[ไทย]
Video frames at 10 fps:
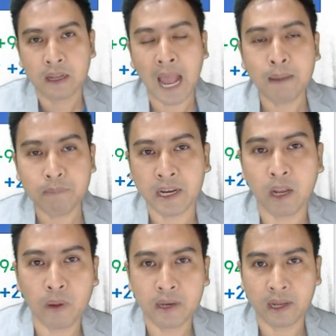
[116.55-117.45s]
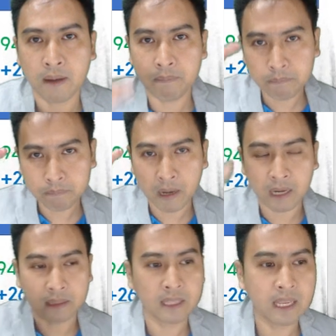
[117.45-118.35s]
การเปิดในวันนี้ครับเปิ
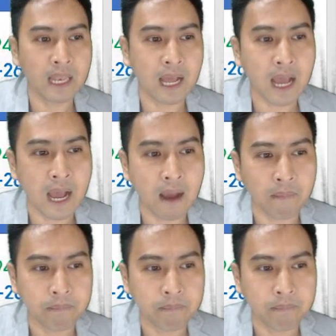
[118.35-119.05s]
ดที่ราคา